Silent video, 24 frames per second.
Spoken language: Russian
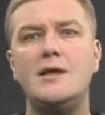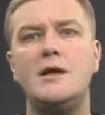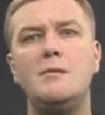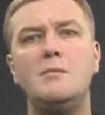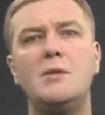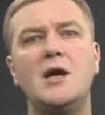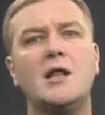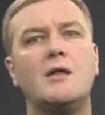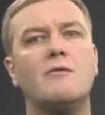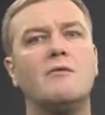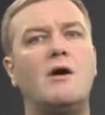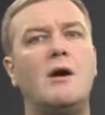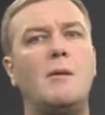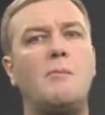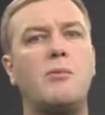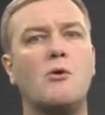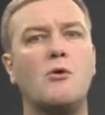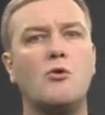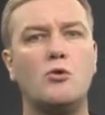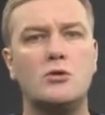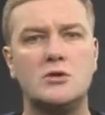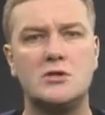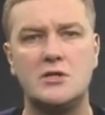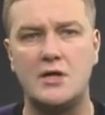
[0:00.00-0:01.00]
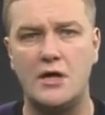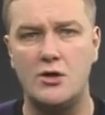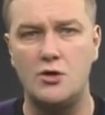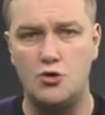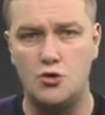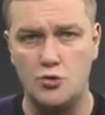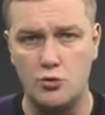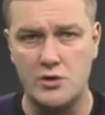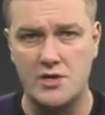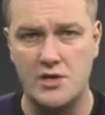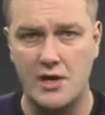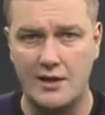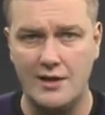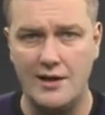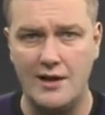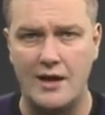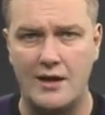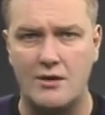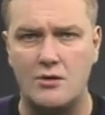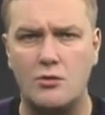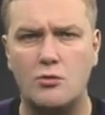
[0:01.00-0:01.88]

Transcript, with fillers: Ребят, вопрос хочу задать.